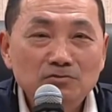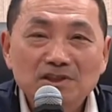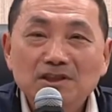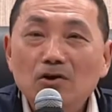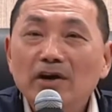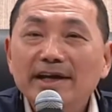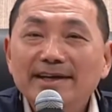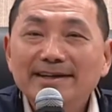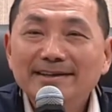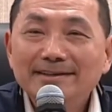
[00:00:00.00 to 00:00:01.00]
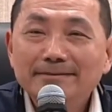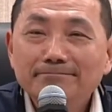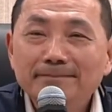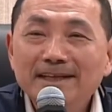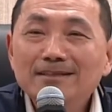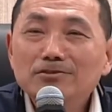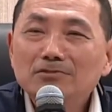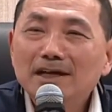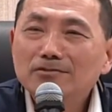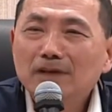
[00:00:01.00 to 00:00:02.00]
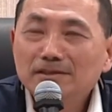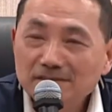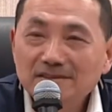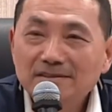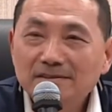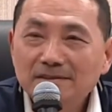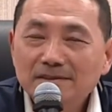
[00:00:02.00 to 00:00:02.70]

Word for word: 主席讲的，民主加专制，